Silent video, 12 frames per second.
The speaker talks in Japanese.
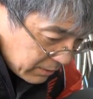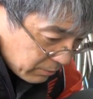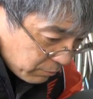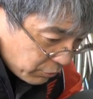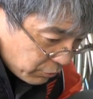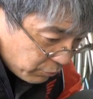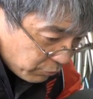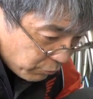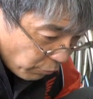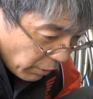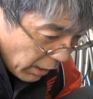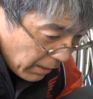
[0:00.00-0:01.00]
よし抜
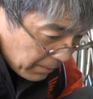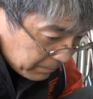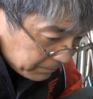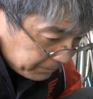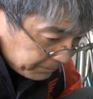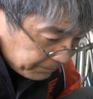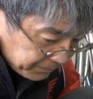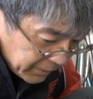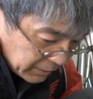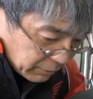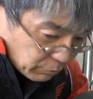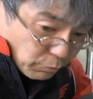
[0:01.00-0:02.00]
こうか
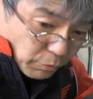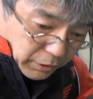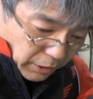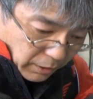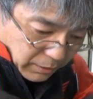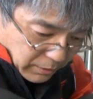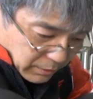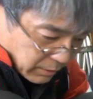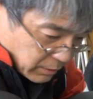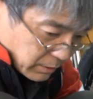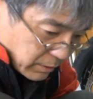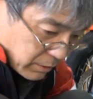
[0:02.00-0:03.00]
何抜こうかな
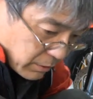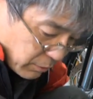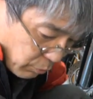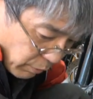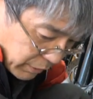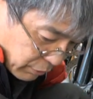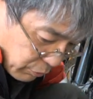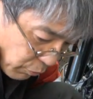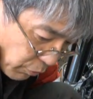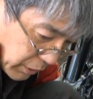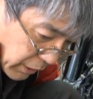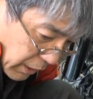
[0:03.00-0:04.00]
どうやって抜こ
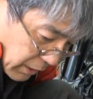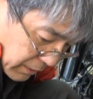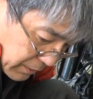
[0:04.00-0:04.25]
うかな